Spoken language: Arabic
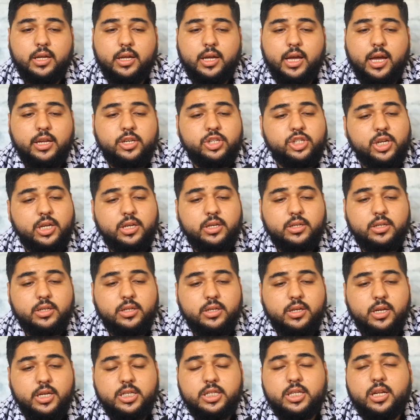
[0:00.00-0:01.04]
عن جد
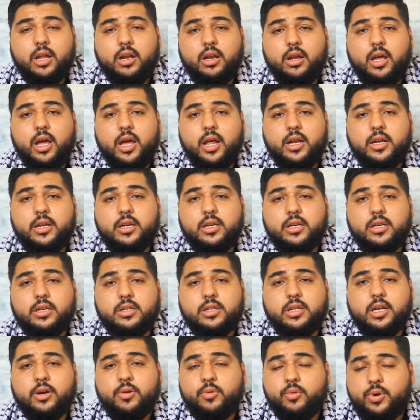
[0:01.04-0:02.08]
نسأل الله أن
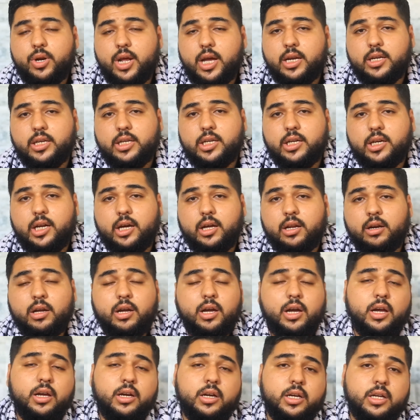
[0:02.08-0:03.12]
تكون هذه
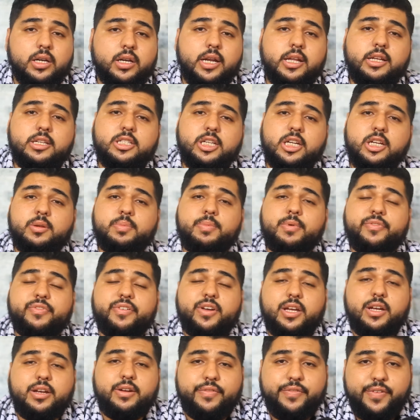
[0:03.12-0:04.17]
الحرائق ليست
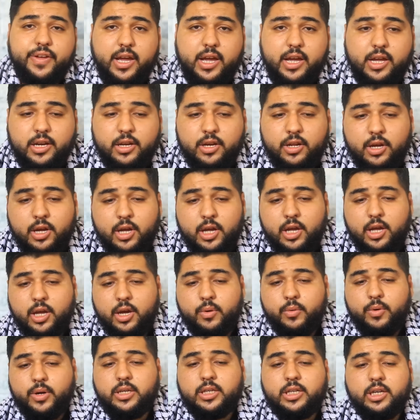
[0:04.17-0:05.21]
بفعل فاعل
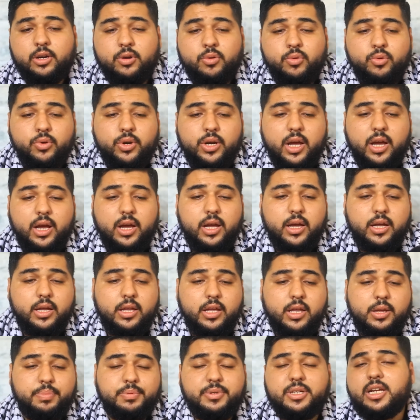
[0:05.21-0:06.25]
وأن تكون
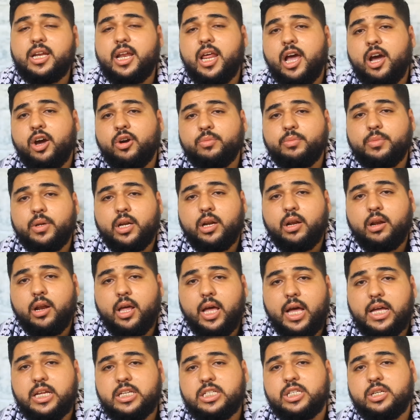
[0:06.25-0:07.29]
ابتلاء من
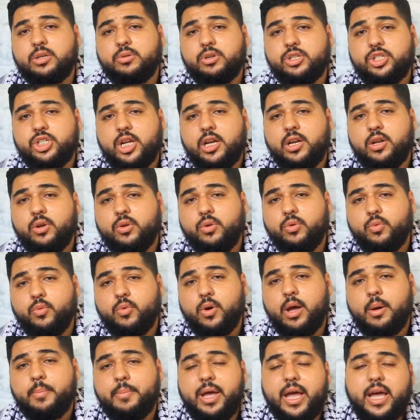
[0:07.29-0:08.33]
الله عز وجل
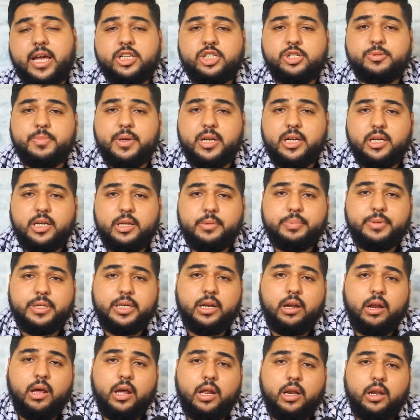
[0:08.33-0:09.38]
وما أجمل
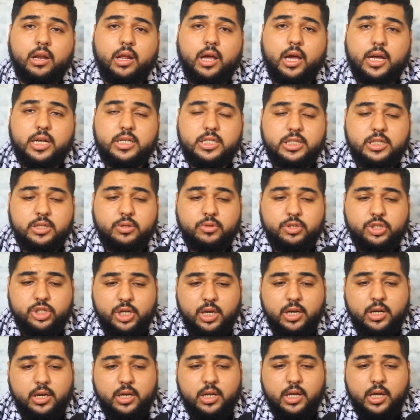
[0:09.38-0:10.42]
ابتلاء الله عز
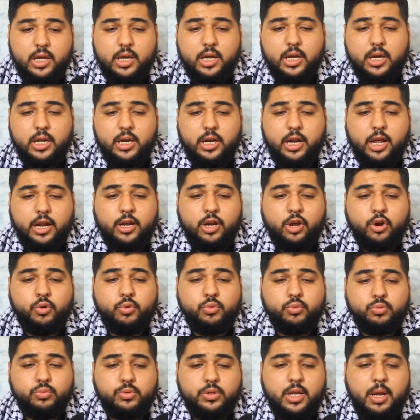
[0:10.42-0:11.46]
وجل
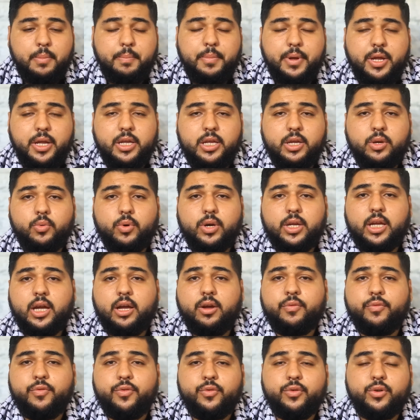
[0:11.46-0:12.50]
لأنه يمحي
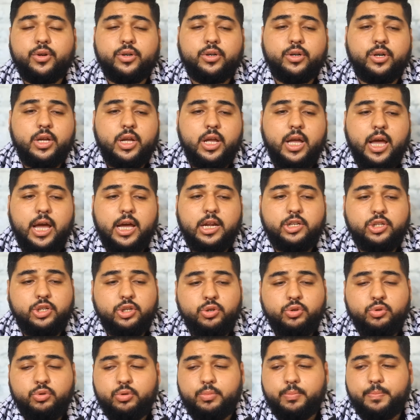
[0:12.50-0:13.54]
ويغفر
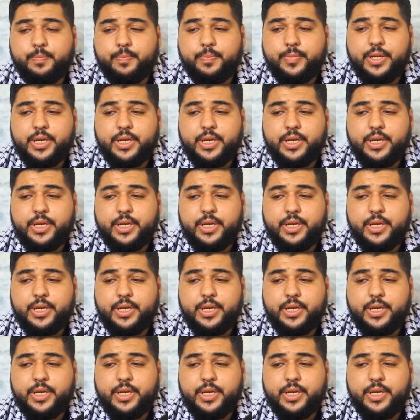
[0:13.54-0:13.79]
الذنوب